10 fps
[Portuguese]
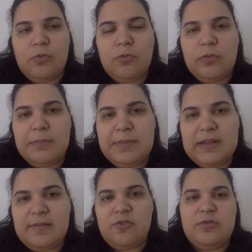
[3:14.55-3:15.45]
com
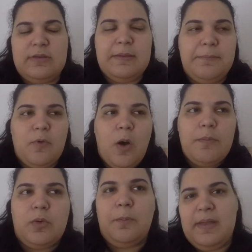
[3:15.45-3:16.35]
empresas que
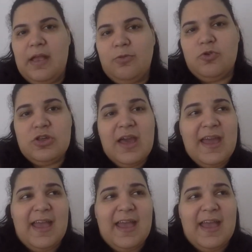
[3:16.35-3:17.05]
cobram menos,